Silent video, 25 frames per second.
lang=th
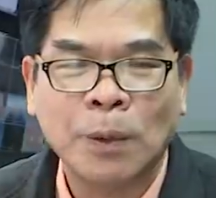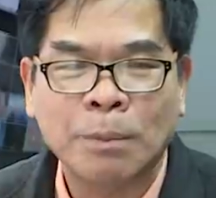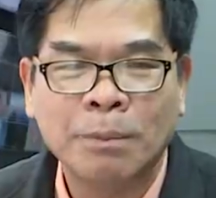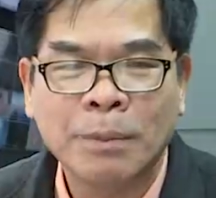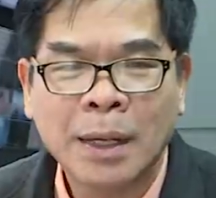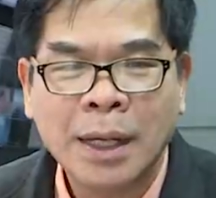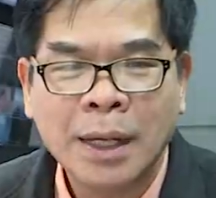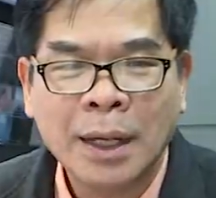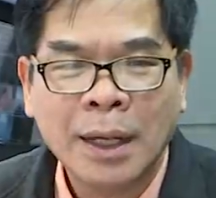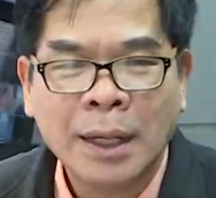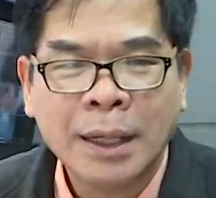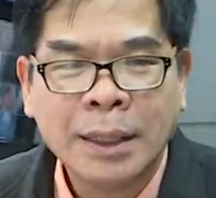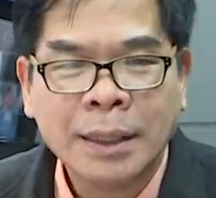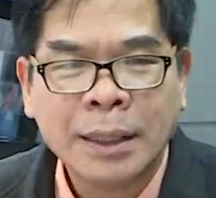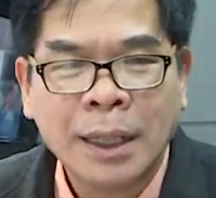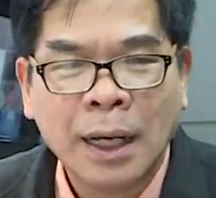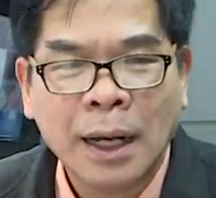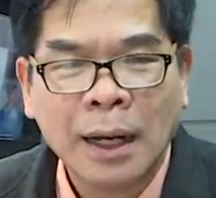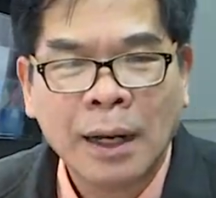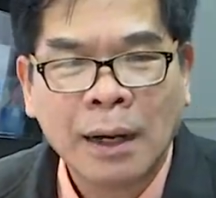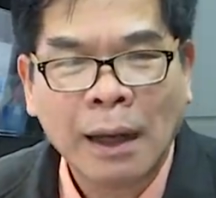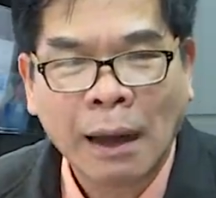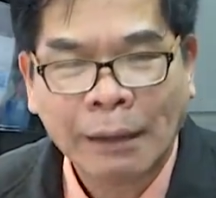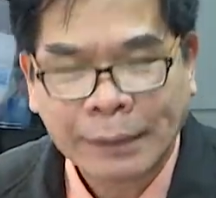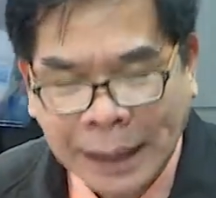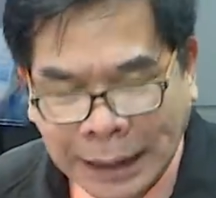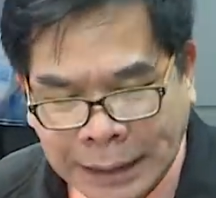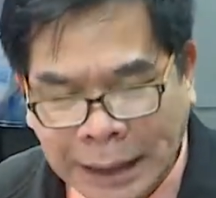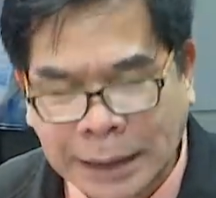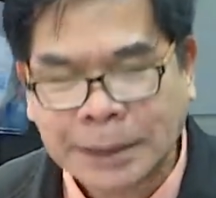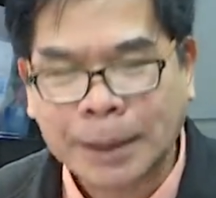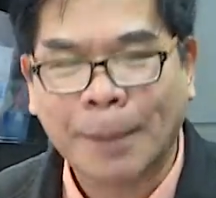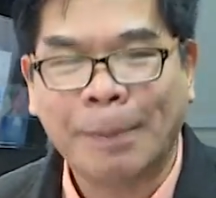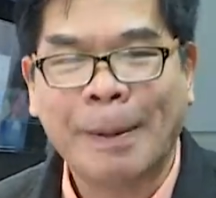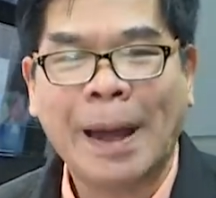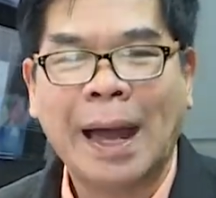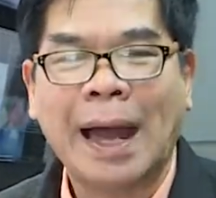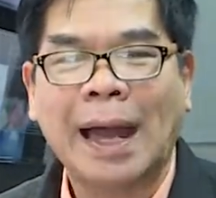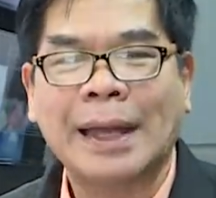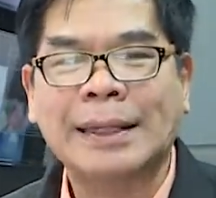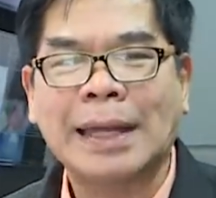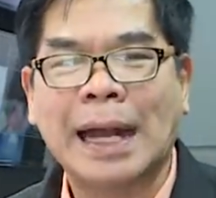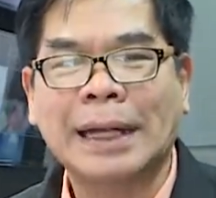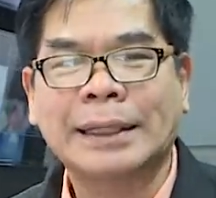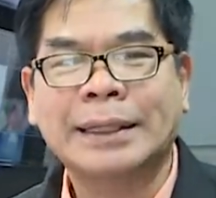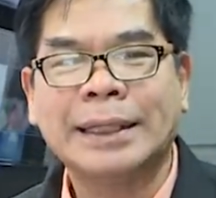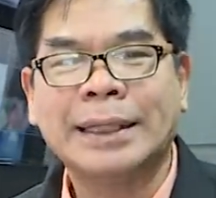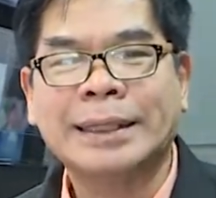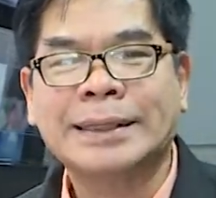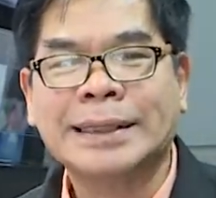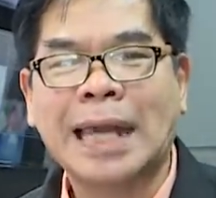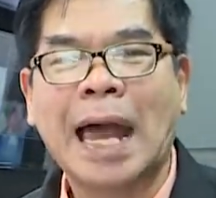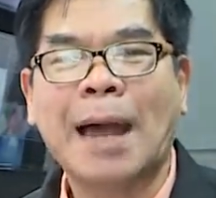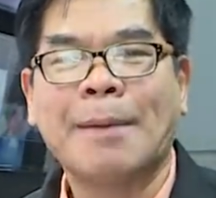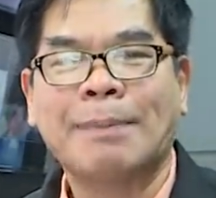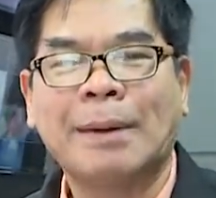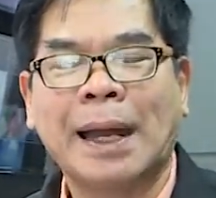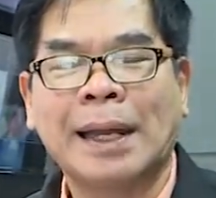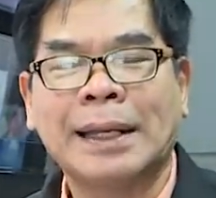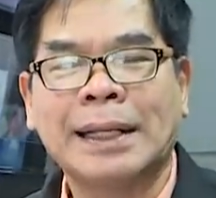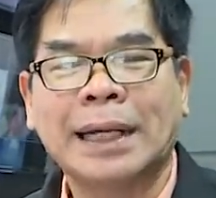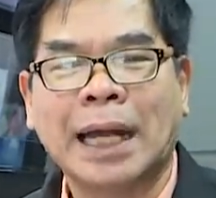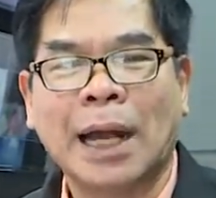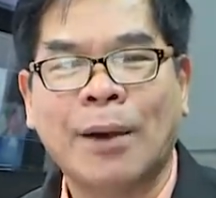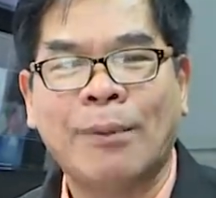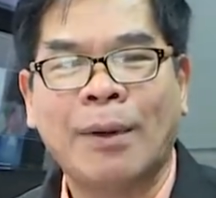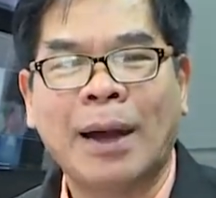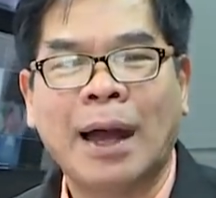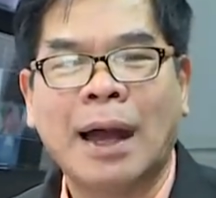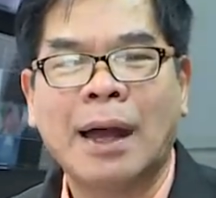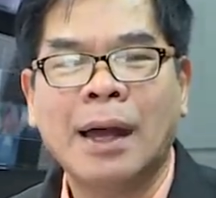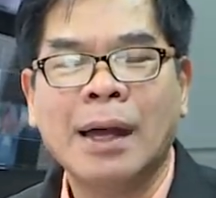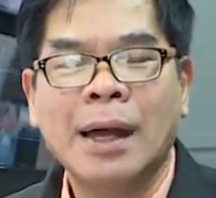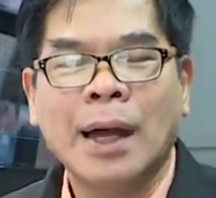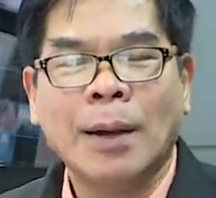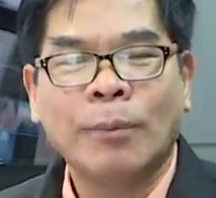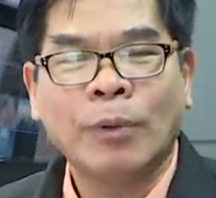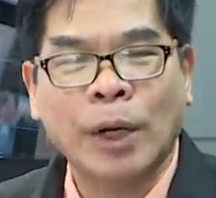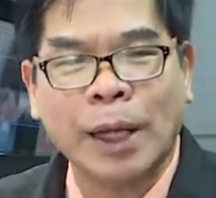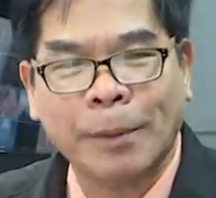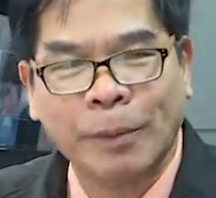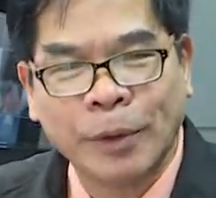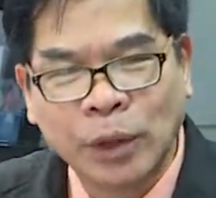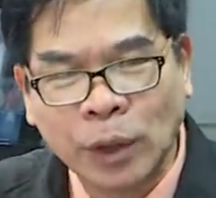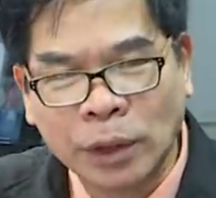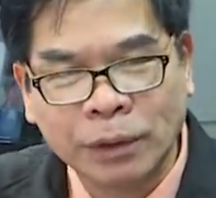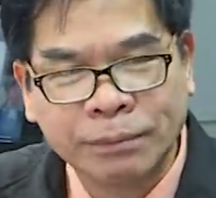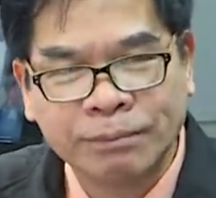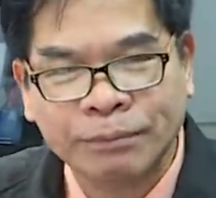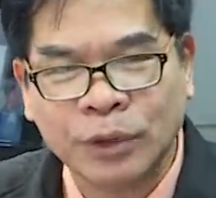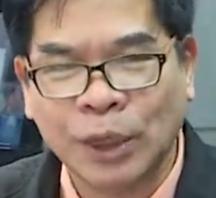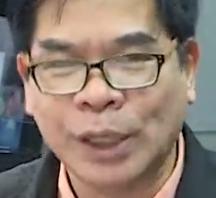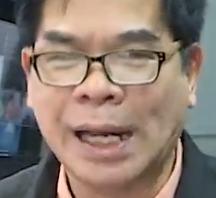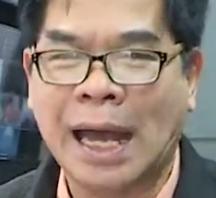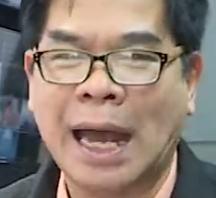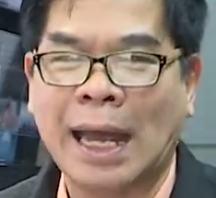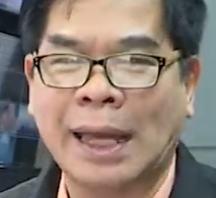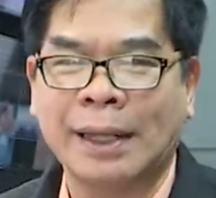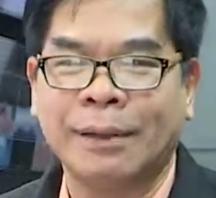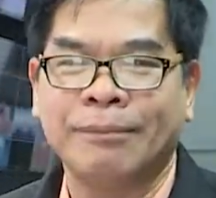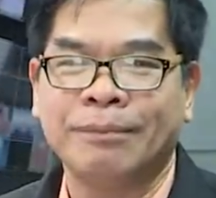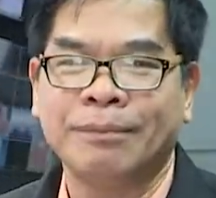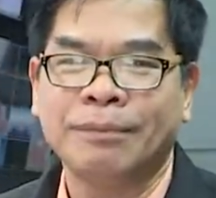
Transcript: ชุมรัฐสภาอย่างที่ทราบกันนะครับว่าพลเอกประยุทธ์ก็ได้